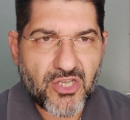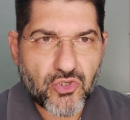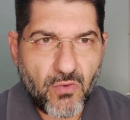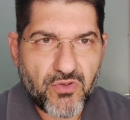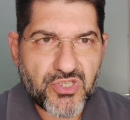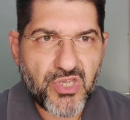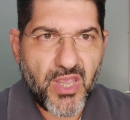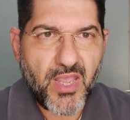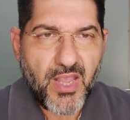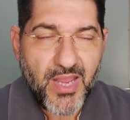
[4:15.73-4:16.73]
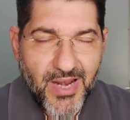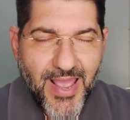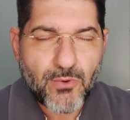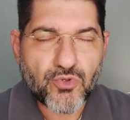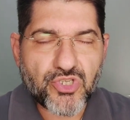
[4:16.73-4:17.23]
É só você ir
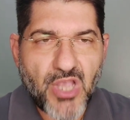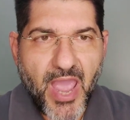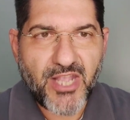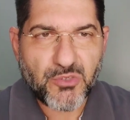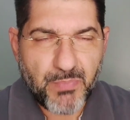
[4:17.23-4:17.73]
lá no site,